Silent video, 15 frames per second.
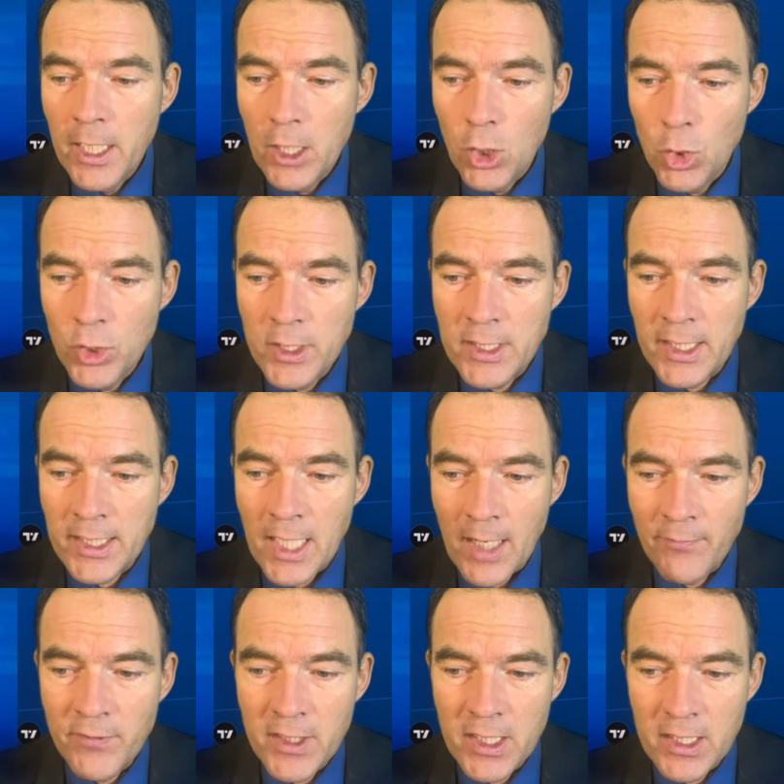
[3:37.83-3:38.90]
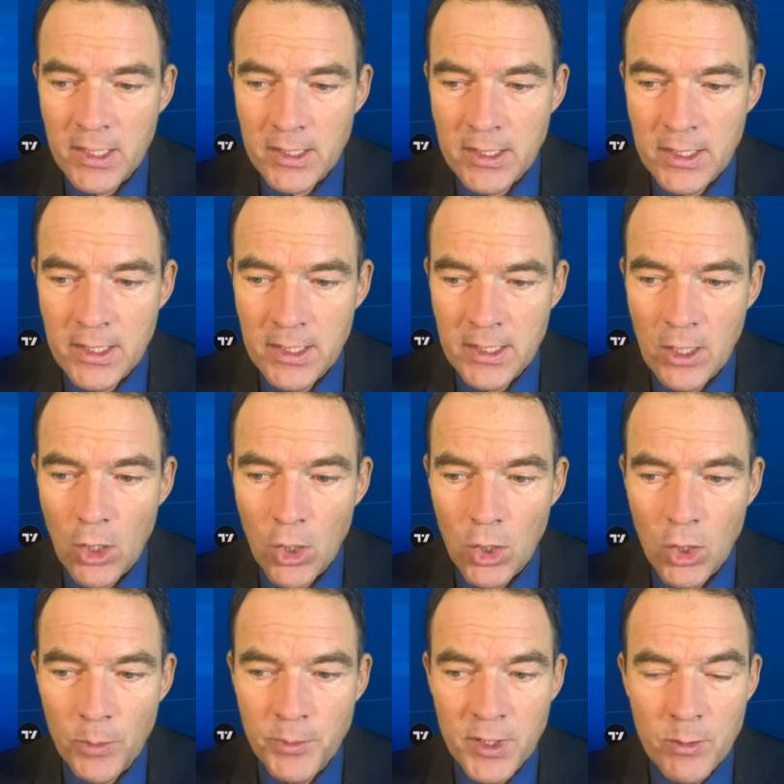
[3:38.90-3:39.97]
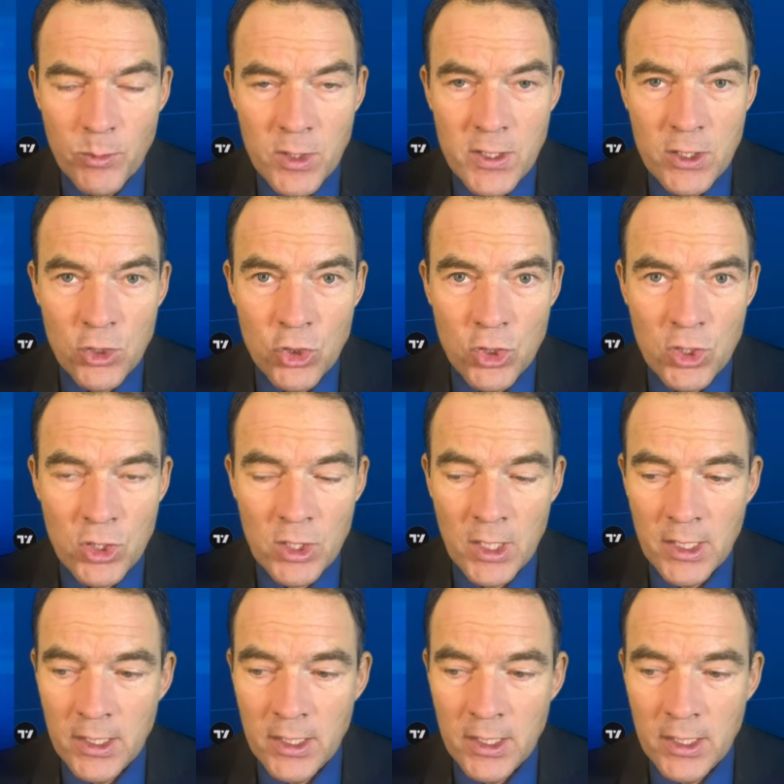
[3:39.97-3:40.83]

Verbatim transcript: Und dann haben wir die optimistischen